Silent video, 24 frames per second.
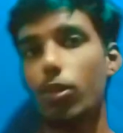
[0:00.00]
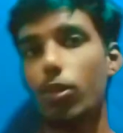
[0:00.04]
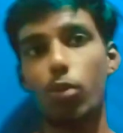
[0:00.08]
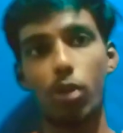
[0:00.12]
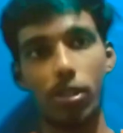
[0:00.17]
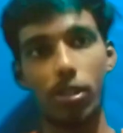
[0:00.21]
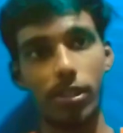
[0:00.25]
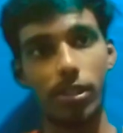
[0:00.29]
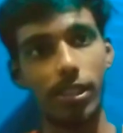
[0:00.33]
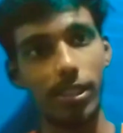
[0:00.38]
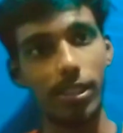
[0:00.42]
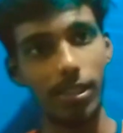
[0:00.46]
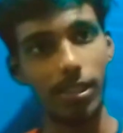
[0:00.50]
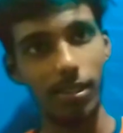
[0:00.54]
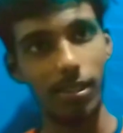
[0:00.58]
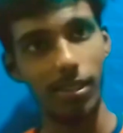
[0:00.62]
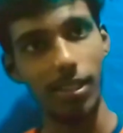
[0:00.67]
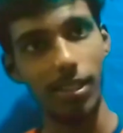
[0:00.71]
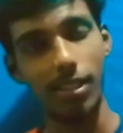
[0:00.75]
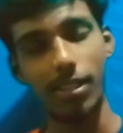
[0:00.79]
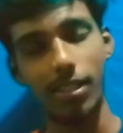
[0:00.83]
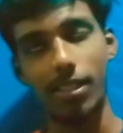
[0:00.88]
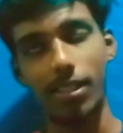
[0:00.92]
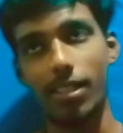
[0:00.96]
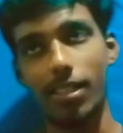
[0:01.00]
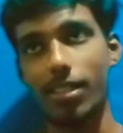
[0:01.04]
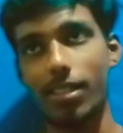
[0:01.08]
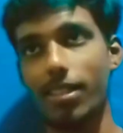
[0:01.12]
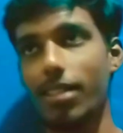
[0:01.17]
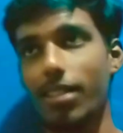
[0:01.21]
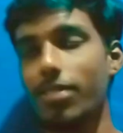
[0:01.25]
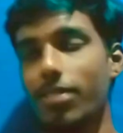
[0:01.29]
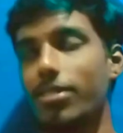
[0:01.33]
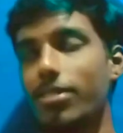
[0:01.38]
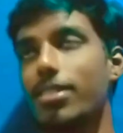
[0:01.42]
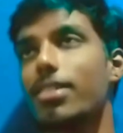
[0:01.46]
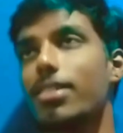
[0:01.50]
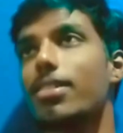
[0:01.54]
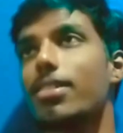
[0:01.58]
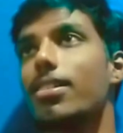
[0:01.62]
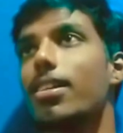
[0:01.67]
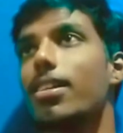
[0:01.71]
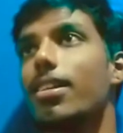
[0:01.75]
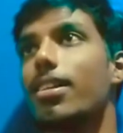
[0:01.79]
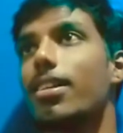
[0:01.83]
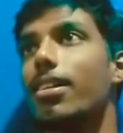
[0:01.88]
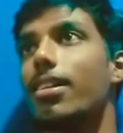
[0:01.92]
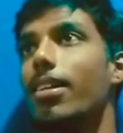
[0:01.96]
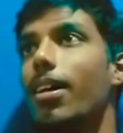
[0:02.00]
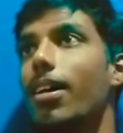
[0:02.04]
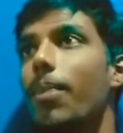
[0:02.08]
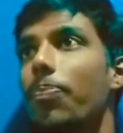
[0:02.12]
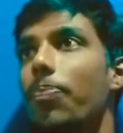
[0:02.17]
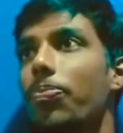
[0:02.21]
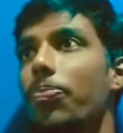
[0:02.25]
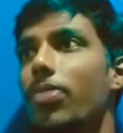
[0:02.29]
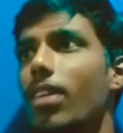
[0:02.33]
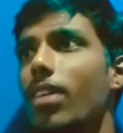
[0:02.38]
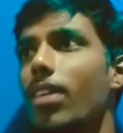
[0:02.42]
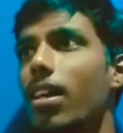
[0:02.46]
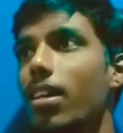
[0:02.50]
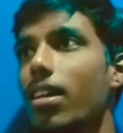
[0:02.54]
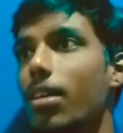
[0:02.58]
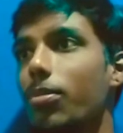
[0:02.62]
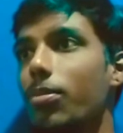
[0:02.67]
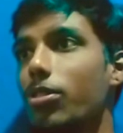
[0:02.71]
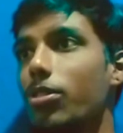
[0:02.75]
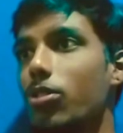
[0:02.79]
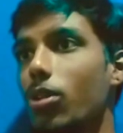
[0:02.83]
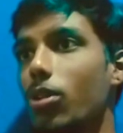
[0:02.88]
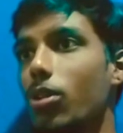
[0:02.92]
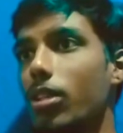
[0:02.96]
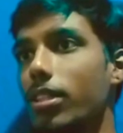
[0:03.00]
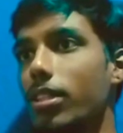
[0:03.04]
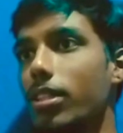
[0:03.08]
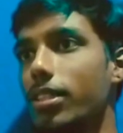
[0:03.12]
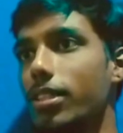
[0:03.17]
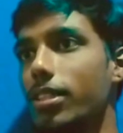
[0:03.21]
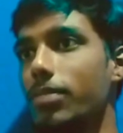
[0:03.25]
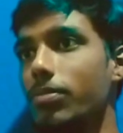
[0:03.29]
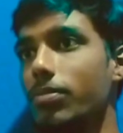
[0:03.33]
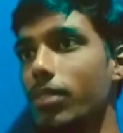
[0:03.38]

ஒரு சிஸ்டர் அதாவது சிஸ்டர்னு இல்லை எப்படி சொல்கிறது